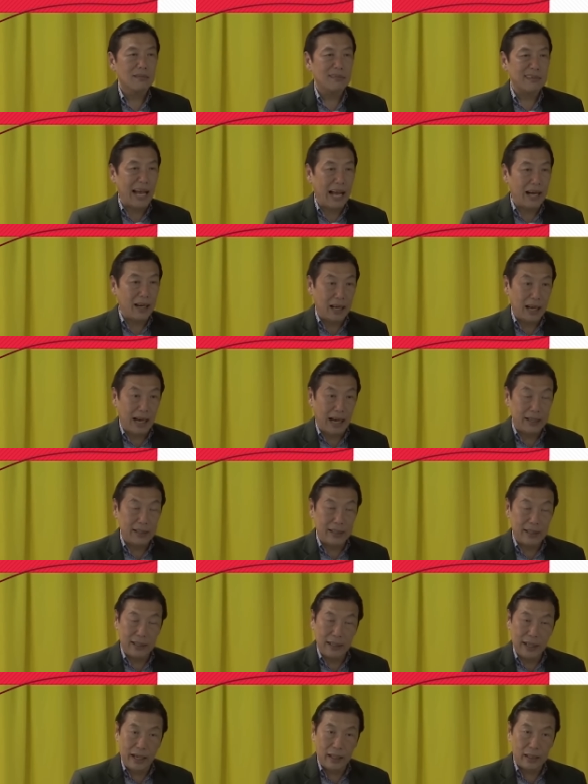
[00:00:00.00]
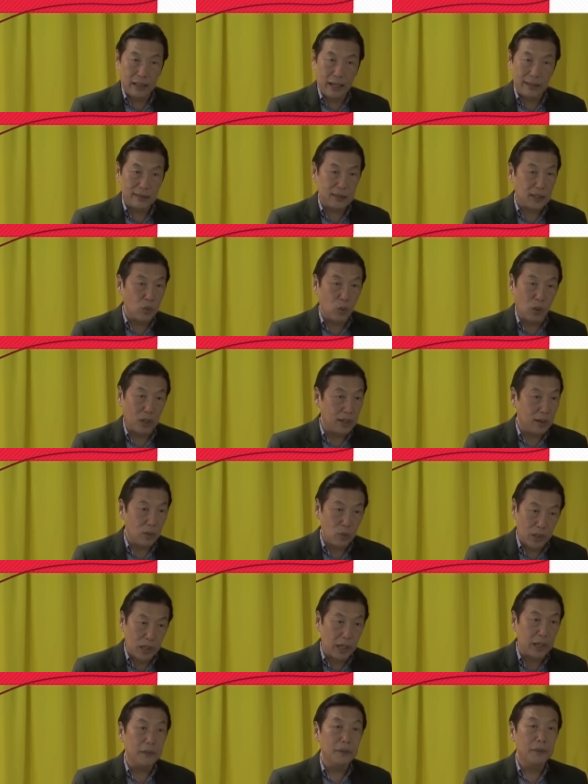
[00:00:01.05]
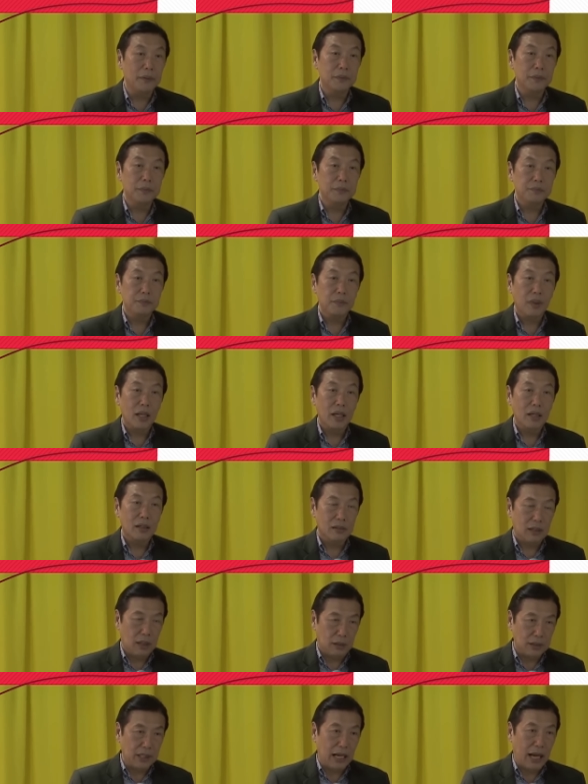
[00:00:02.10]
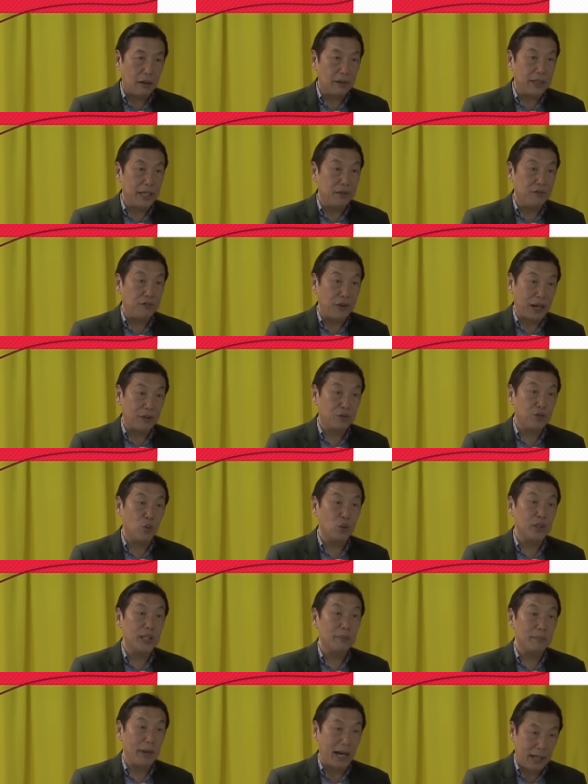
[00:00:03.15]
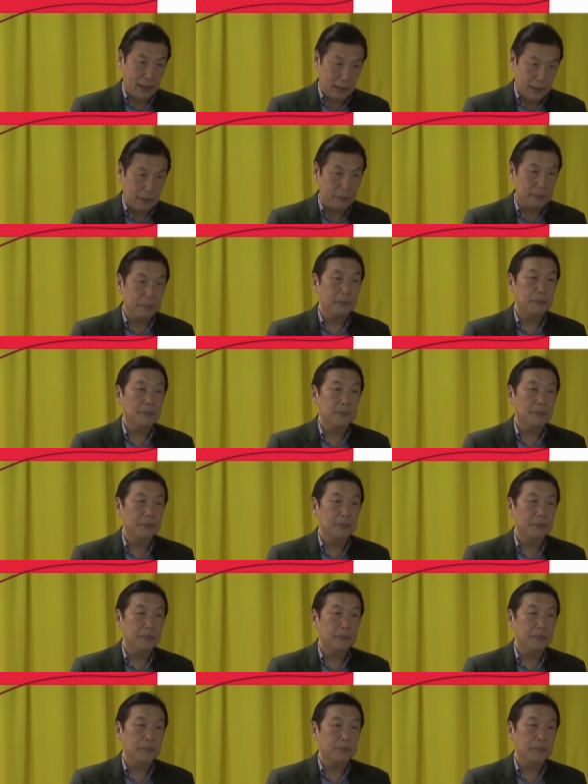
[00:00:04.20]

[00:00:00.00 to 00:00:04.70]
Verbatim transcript: สร้างอาหารกินเองให้สะดวกและรวดเร็ว เช้าเช้ากินฟาสต์ฟู้ดที่บ้านครับ